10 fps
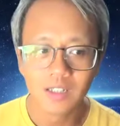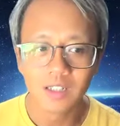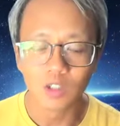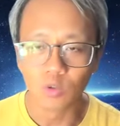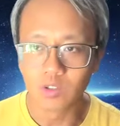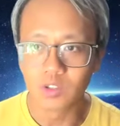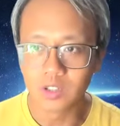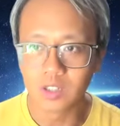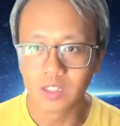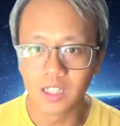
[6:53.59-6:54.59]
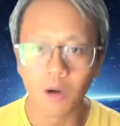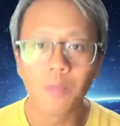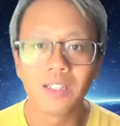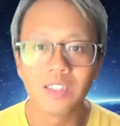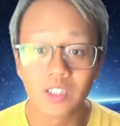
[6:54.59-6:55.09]
很多知识，想要
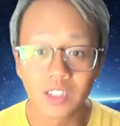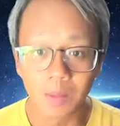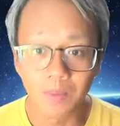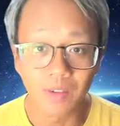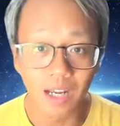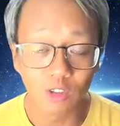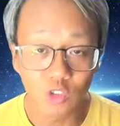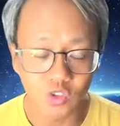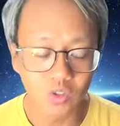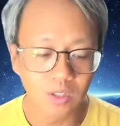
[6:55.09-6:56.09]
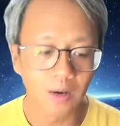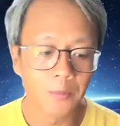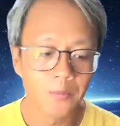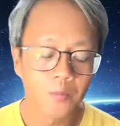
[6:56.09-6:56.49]
办法想办法要知道。